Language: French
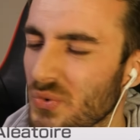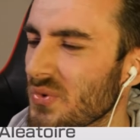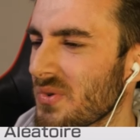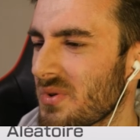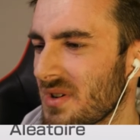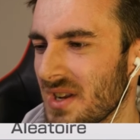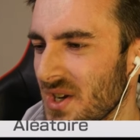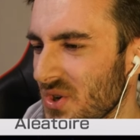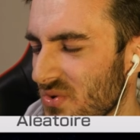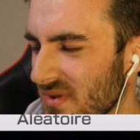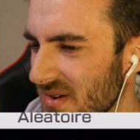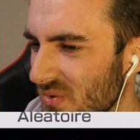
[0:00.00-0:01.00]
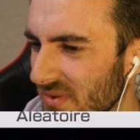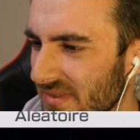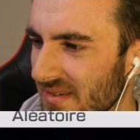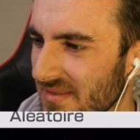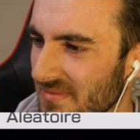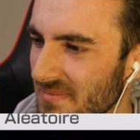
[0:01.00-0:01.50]
je... suis
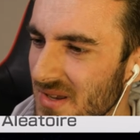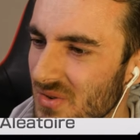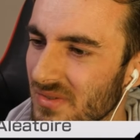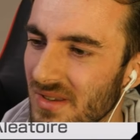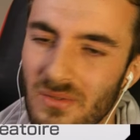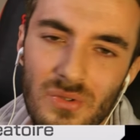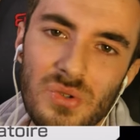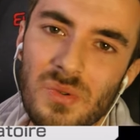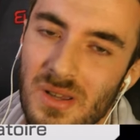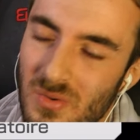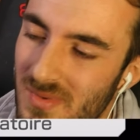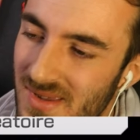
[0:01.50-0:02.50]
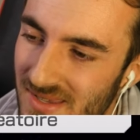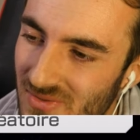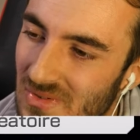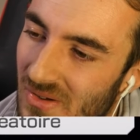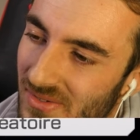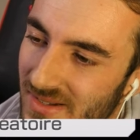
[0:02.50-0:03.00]
dégoûté. Mais écoutez, franchement, la
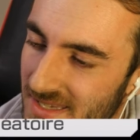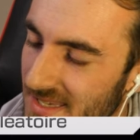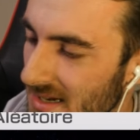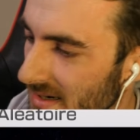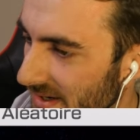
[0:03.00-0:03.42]
combinaison, en vrai, ça